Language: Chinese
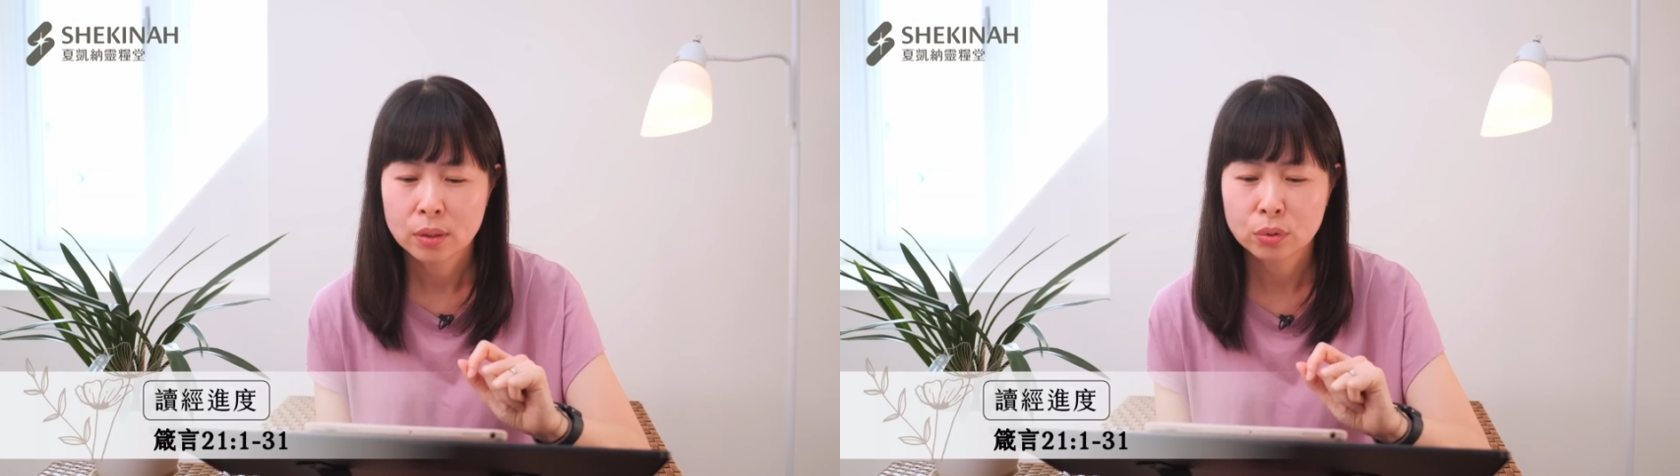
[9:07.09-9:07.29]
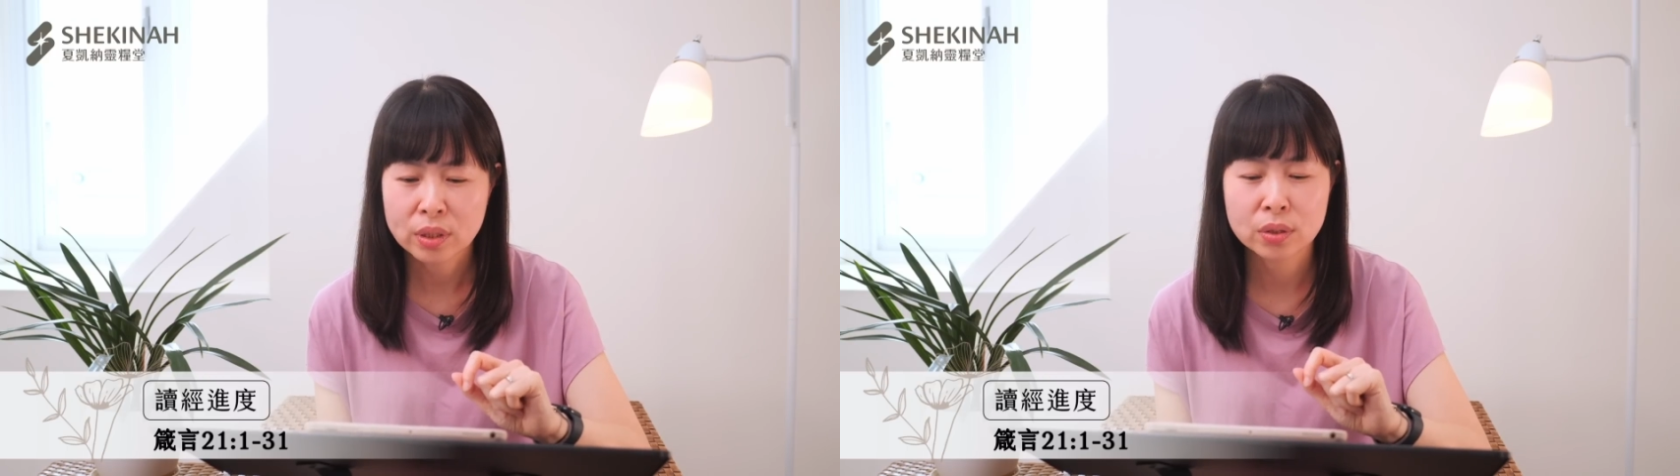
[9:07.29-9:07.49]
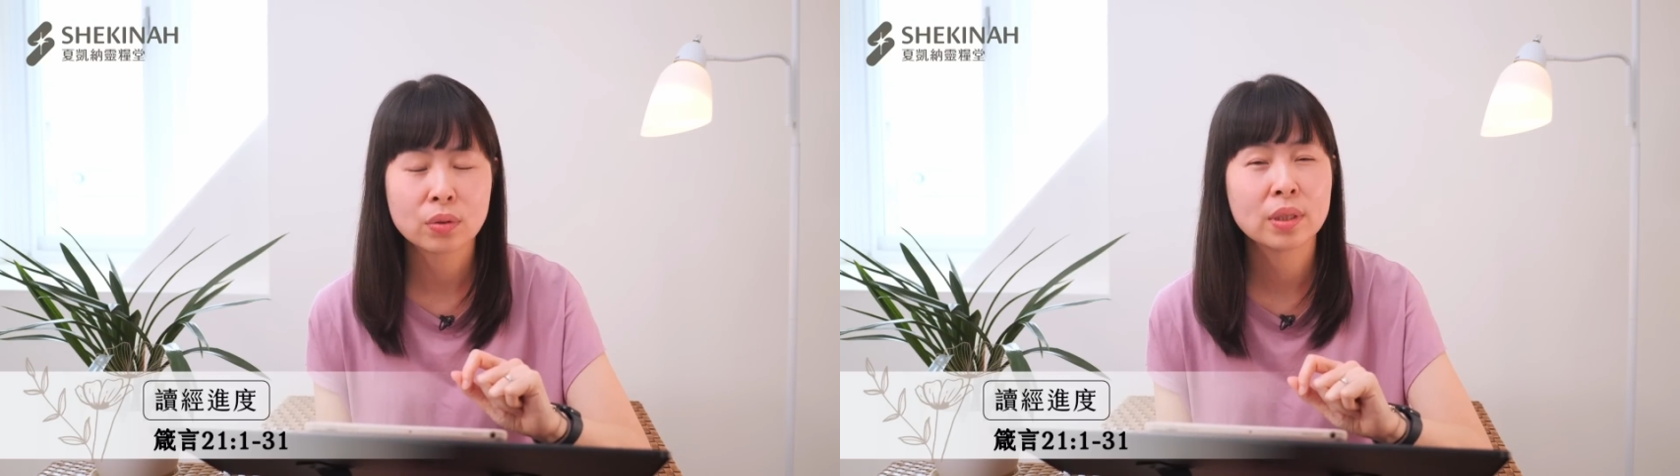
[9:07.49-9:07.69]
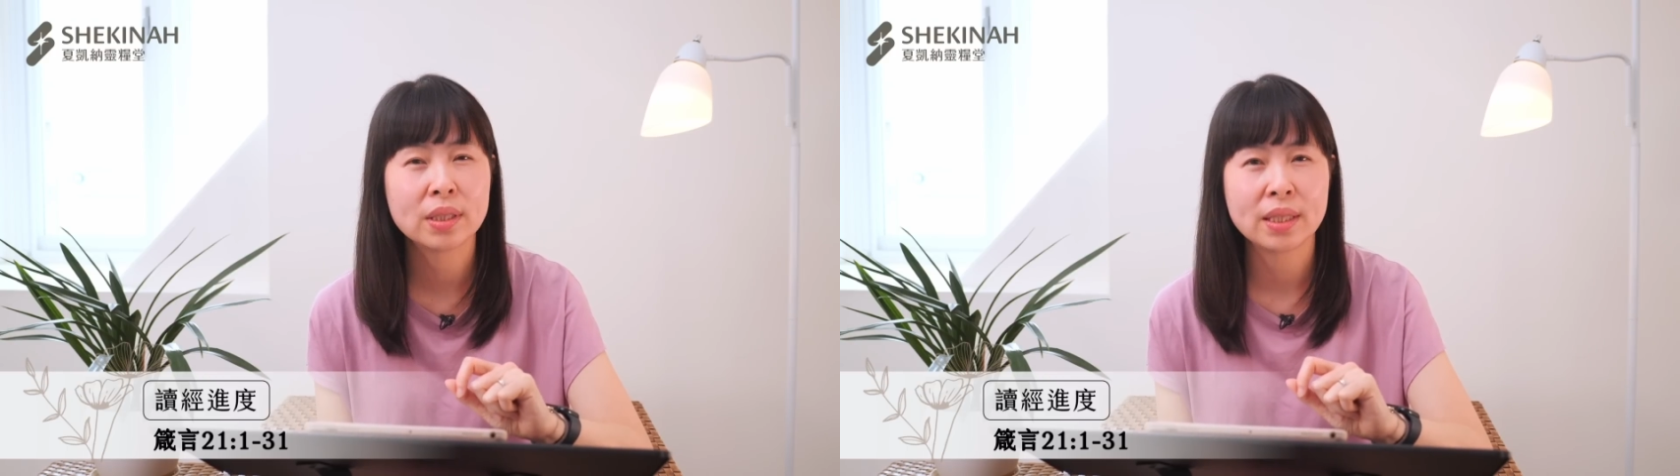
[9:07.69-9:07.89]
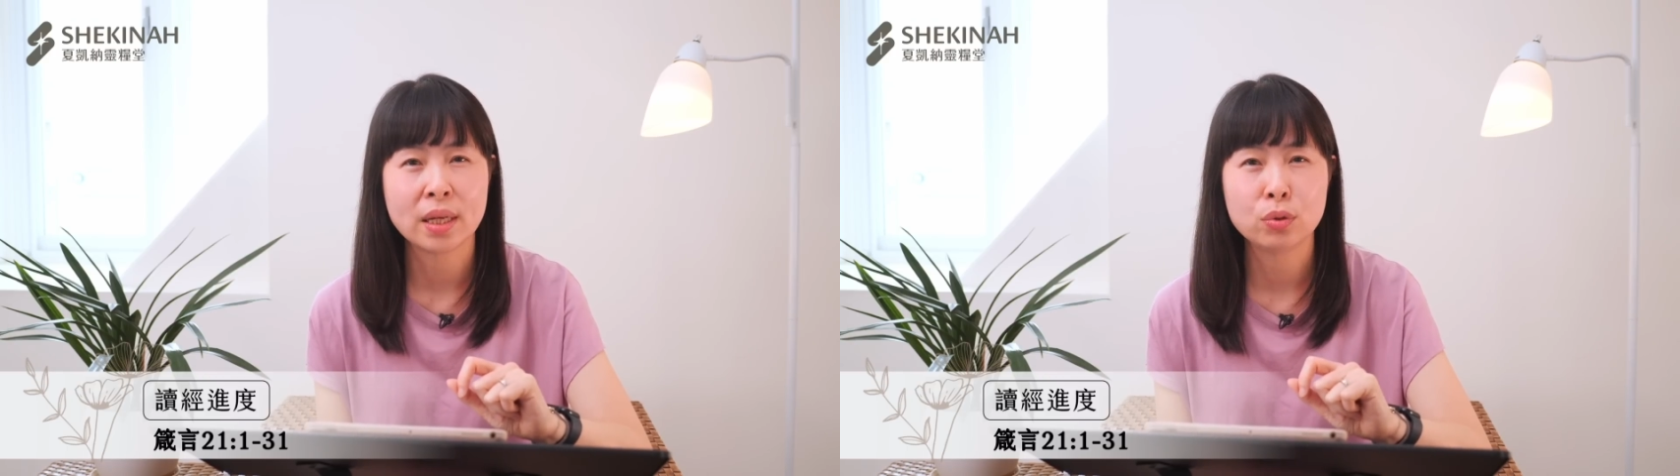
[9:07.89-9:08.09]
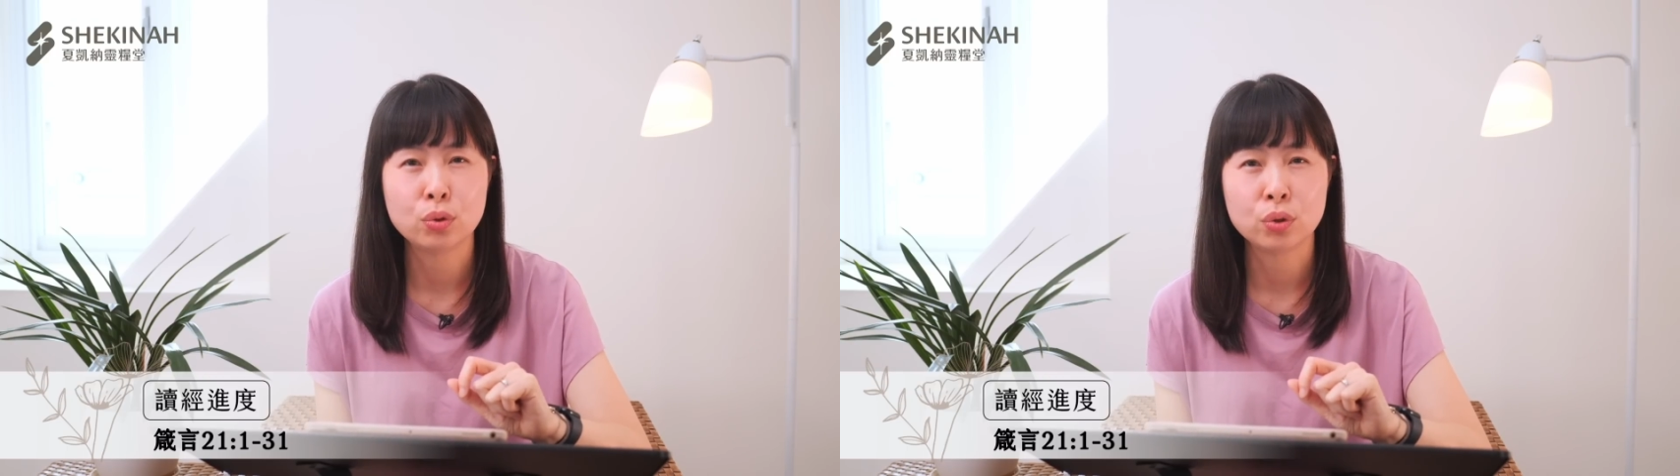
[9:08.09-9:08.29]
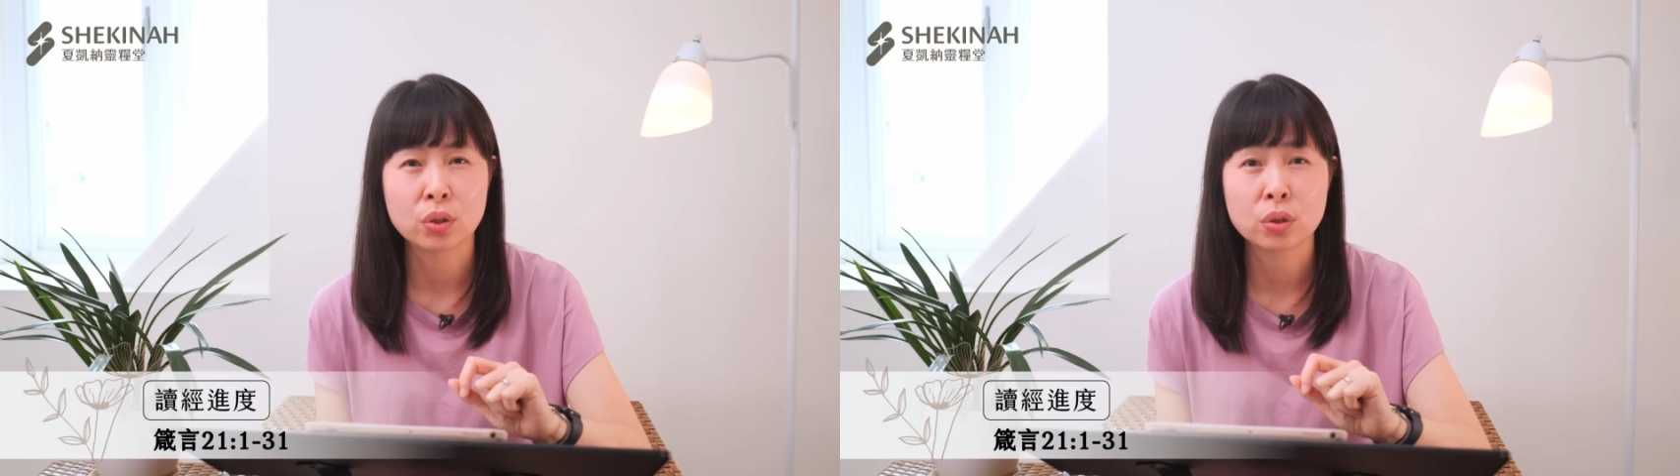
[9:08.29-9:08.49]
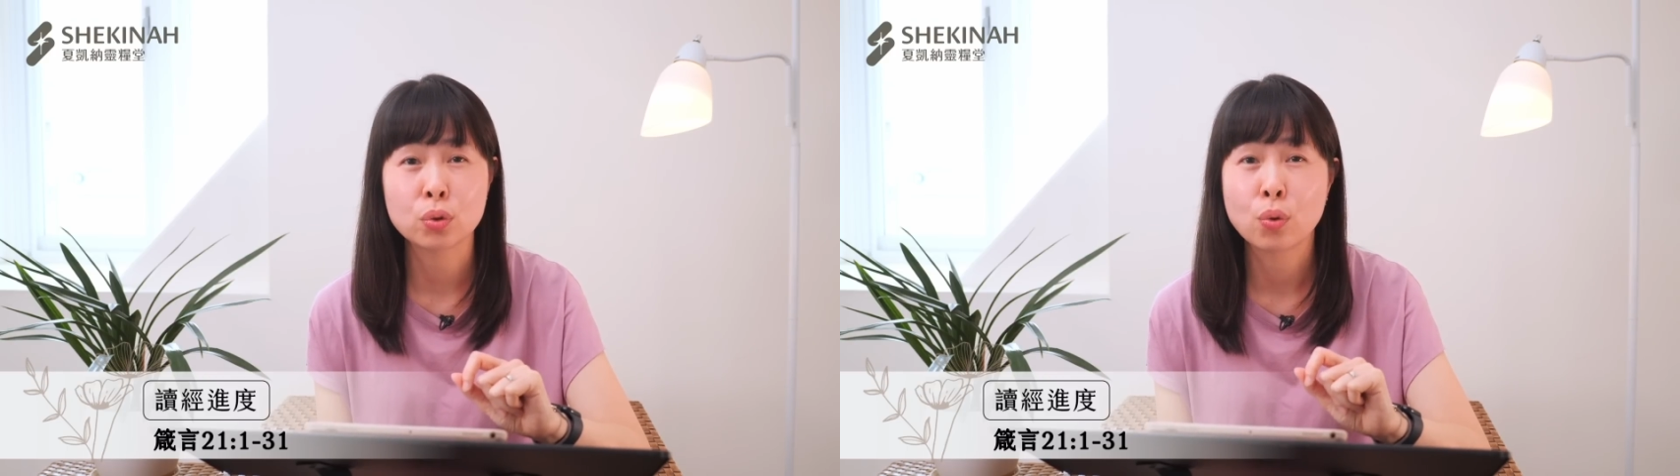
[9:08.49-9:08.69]
最终的结局
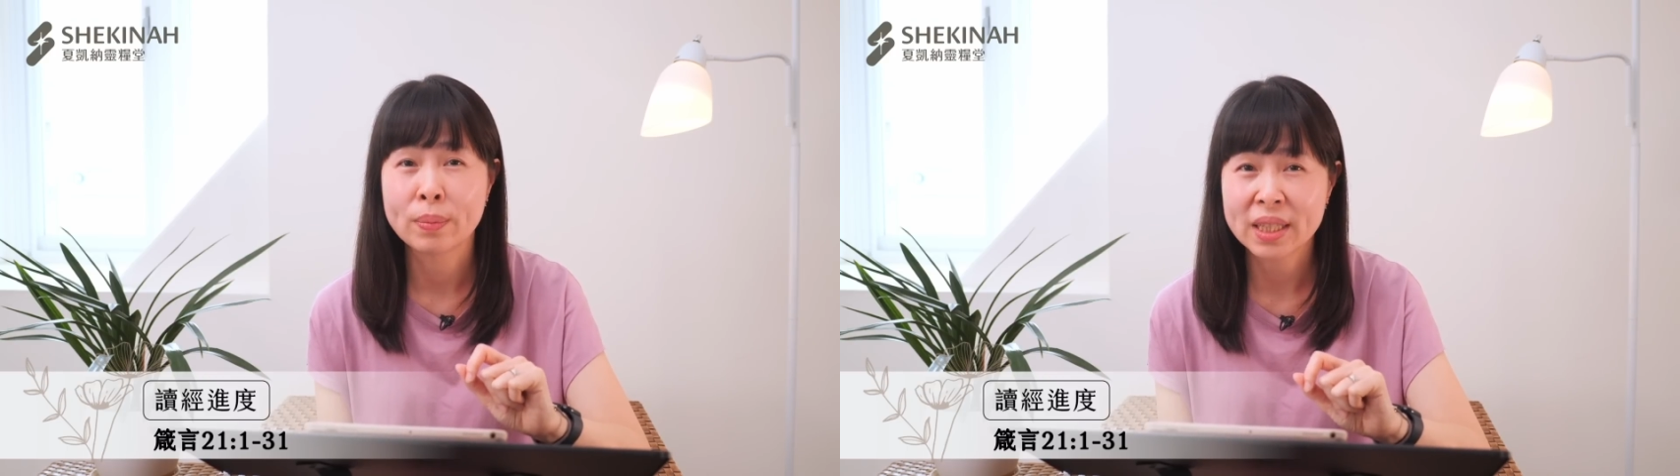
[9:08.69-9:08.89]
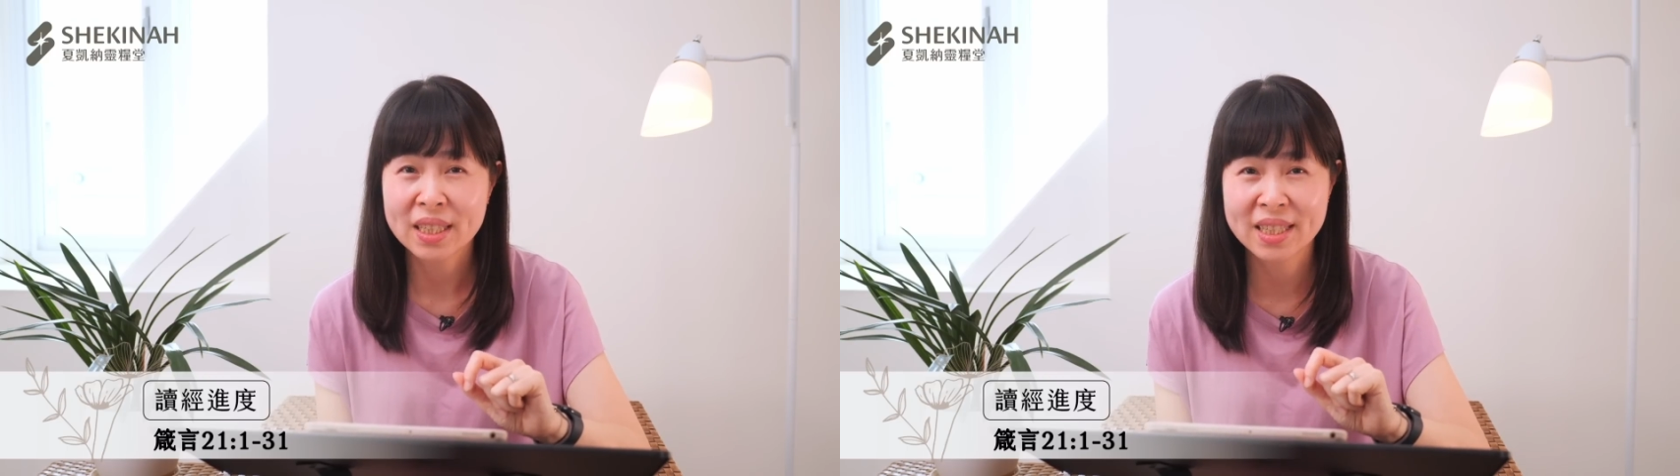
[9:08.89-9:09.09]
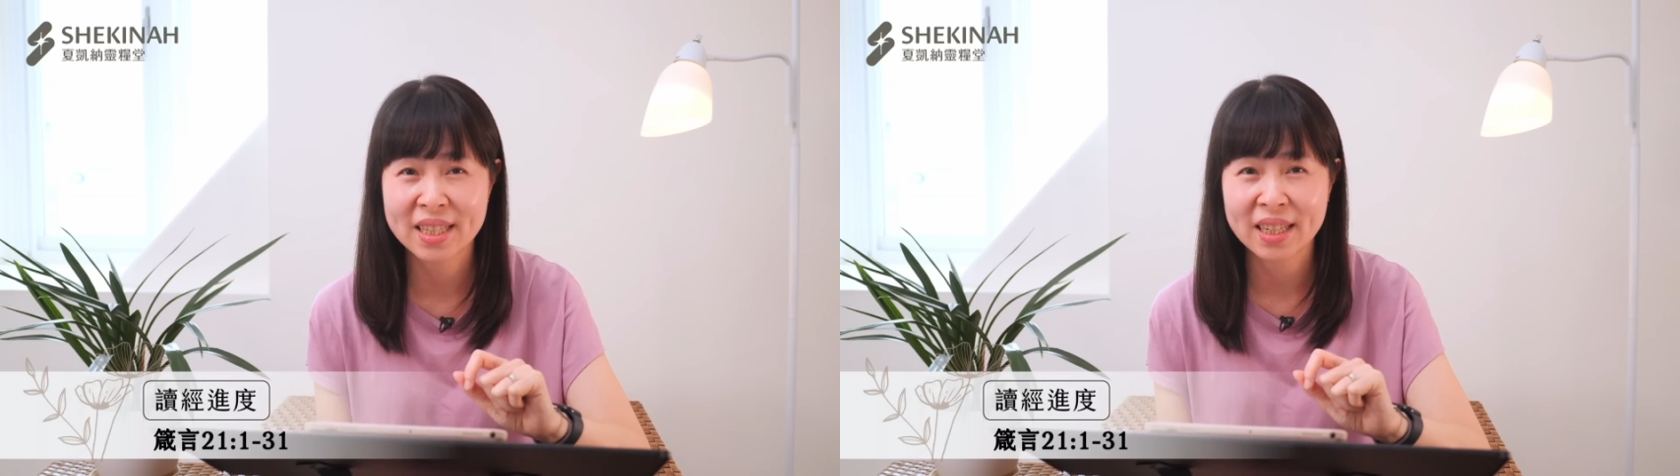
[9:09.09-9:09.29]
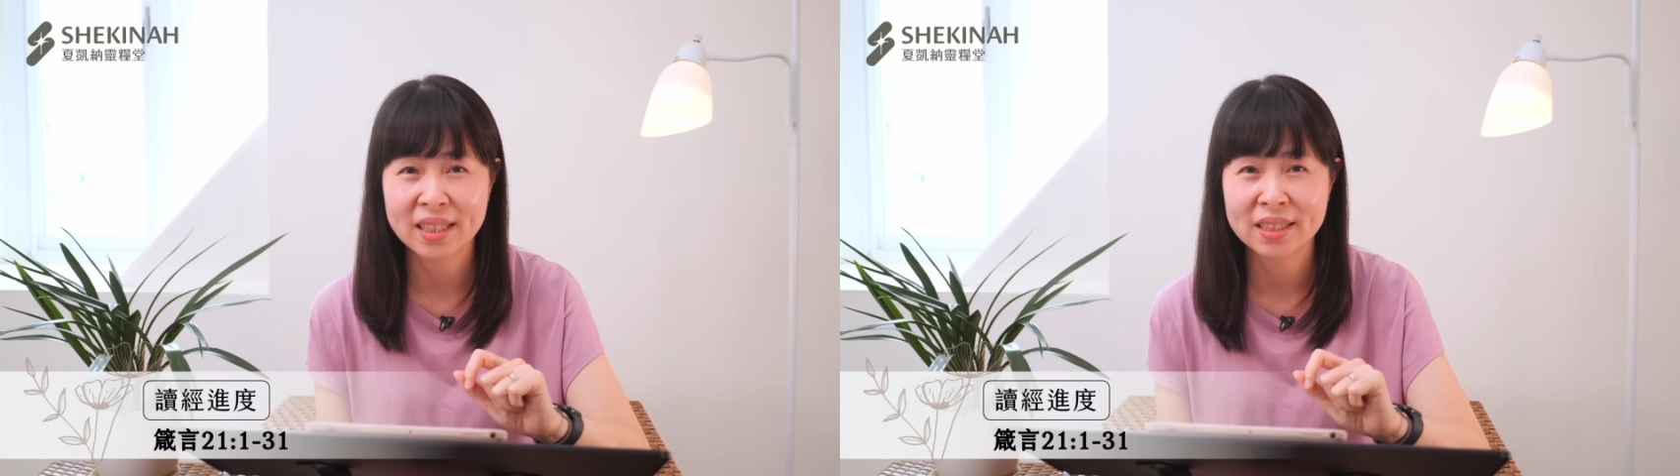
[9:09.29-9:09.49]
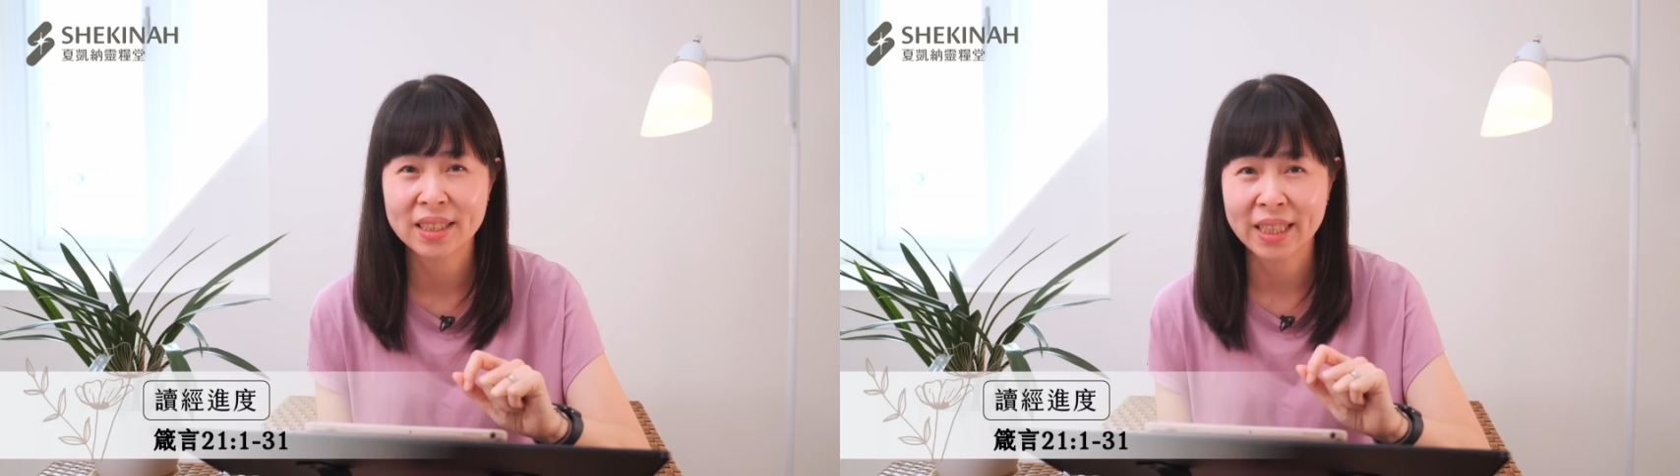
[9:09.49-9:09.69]
就是我们的神